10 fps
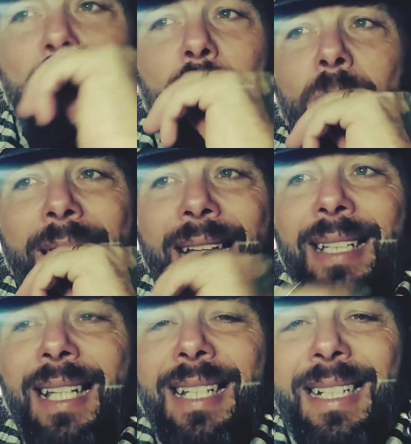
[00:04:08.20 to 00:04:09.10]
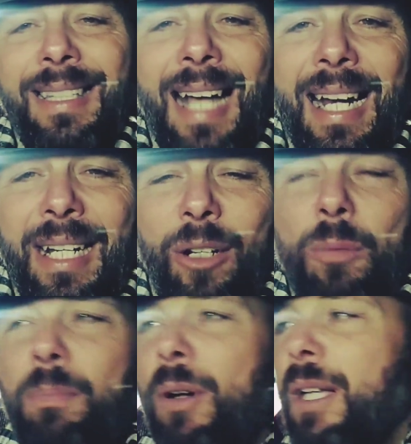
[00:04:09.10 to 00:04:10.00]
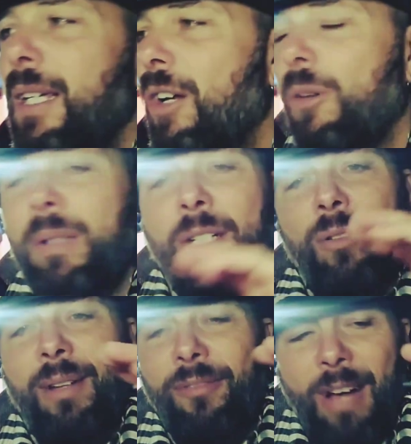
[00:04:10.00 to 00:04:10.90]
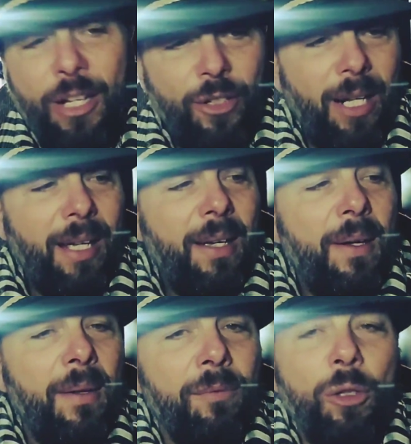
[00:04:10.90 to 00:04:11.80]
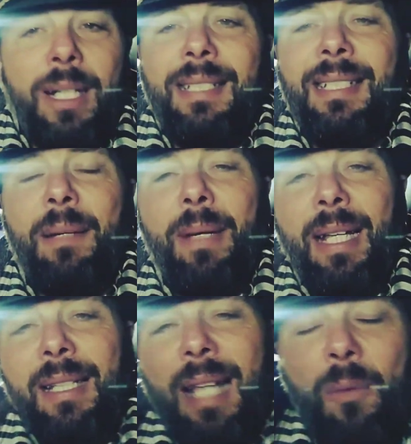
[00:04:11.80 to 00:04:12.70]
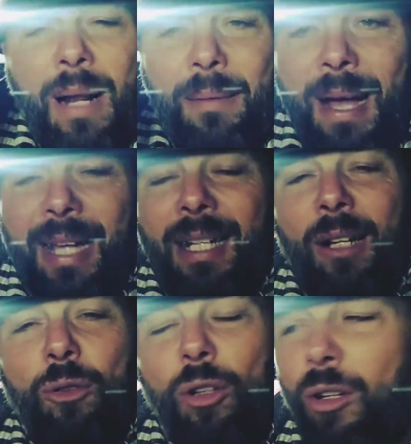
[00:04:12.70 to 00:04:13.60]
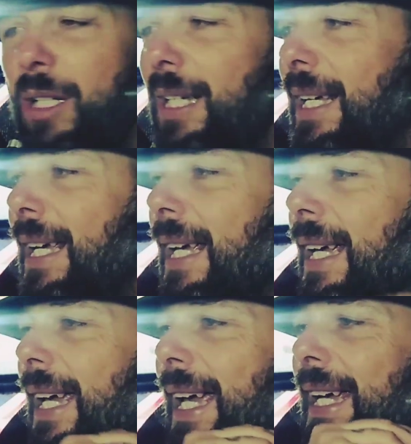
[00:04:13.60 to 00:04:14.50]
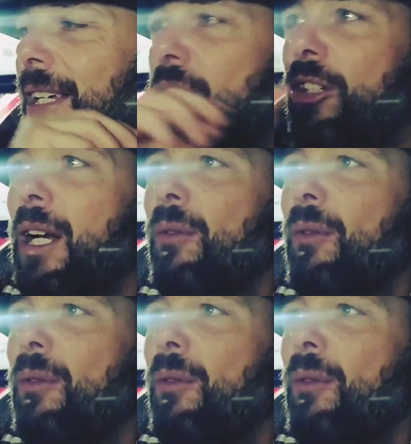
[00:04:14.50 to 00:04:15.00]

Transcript: un motore dei 30 anni con pochi chilometri non è facile, dovresti sapere da quale macchina lo togli, eh, chi ce l'ha